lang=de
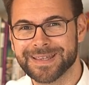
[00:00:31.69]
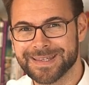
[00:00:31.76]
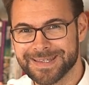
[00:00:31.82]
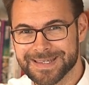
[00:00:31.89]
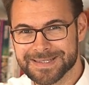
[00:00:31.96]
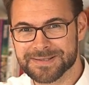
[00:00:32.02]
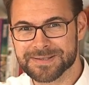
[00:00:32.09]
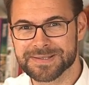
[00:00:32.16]

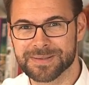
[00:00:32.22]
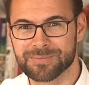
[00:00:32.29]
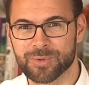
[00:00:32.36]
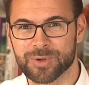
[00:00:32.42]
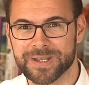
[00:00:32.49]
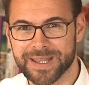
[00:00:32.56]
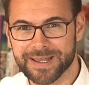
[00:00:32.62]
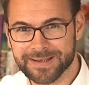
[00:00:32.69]
Jesus im
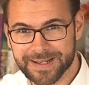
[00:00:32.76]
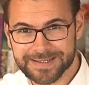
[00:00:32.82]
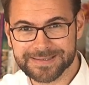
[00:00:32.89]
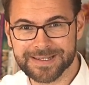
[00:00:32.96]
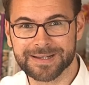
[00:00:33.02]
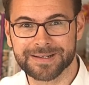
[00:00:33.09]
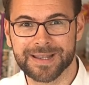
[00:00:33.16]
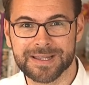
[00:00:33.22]
modernen
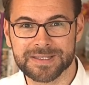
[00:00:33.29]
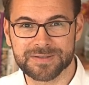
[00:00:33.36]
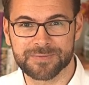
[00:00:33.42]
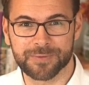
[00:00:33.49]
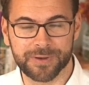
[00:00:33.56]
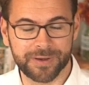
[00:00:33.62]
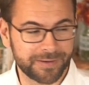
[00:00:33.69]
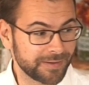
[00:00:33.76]
Alltag
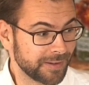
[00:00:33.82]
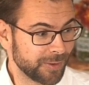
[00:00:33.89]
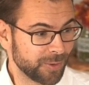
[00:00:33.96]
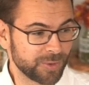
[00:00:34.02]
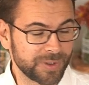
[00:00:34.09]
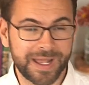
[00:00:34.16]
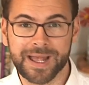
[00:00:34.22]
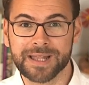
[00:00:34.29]
nachzufolgen
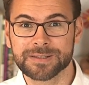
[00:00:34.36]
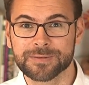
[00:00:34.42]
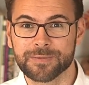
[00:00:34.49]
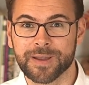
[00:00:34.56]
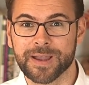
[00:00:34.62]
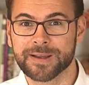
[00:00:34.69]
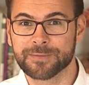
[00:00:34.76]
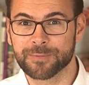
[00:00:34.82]
und harte
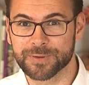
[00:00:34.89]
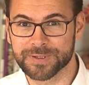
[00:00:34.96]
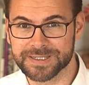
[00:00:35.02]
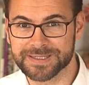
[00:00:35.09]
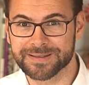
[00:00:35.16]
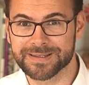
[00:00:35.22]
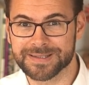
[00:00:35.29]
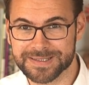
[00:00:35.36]
Fragen von
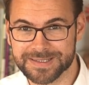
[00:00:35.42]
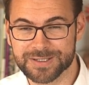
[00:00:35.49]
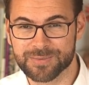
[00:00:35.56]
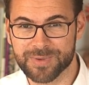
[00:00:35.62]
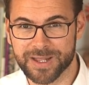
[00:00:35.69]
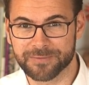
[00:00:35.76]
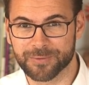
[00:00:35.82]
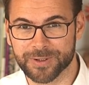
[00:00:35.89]
Nichtchristen zu
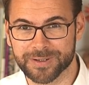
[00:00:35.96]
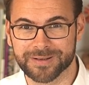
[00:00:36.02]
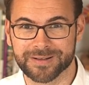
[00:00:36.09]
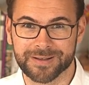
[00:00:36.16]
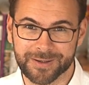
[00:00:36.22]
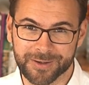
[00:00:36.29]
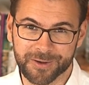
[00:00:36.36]
beantworten.